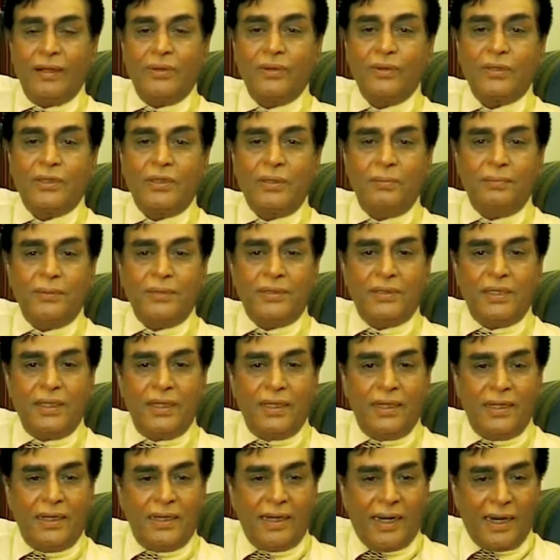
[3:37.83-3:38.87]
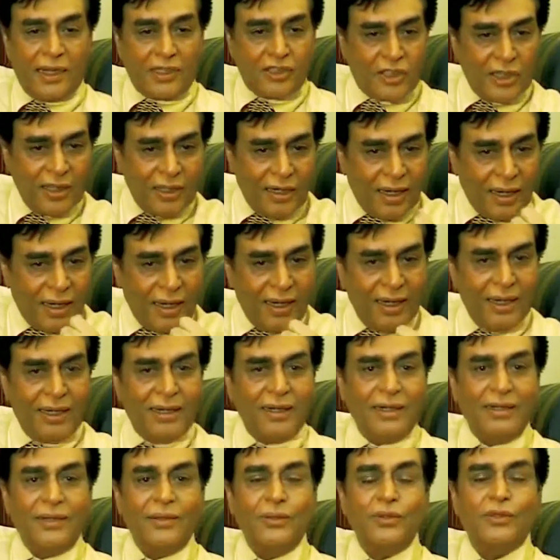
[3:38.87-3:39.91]
उसके पीछे डायरेक्शन है
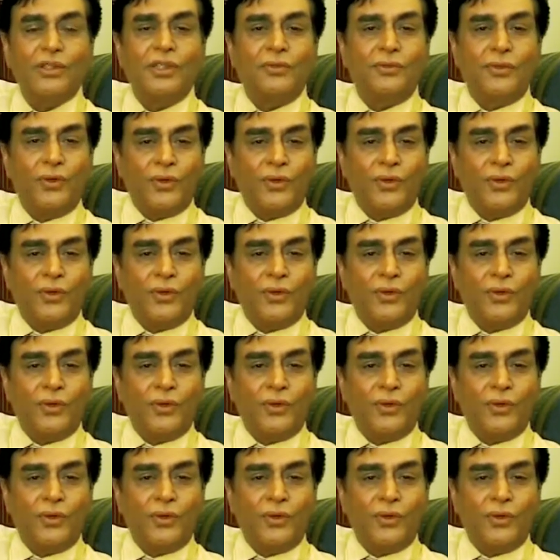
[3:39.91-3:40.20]
उसकी